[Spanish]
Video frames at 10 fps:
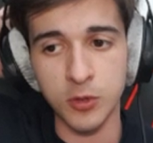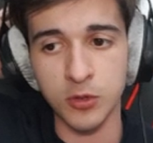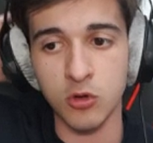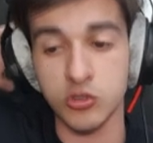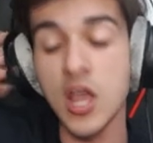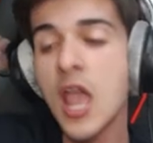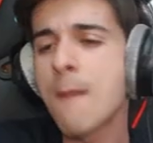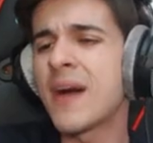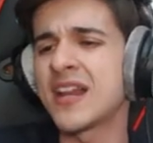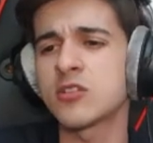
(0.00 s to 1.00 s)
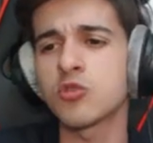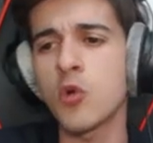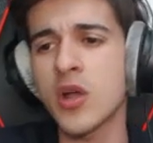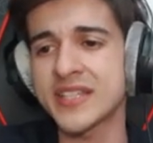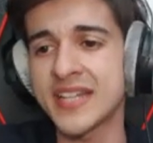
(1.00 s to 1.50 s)
por 2. Vale, esto
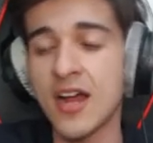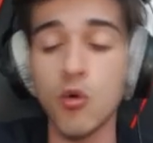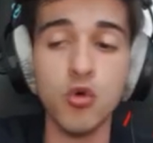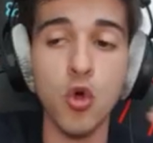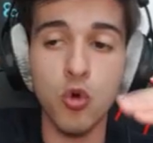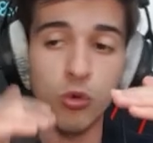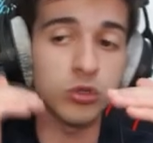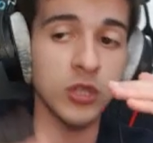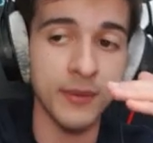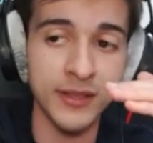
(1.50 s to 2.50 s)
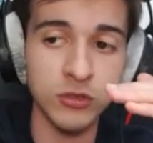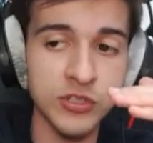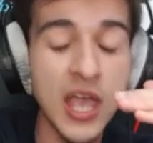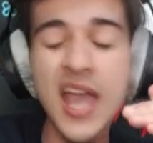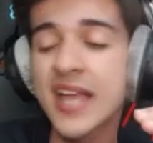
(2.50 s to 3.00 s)
supongo que será un conjunto de
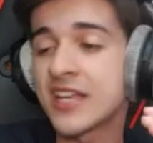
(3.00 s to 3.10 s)
eventos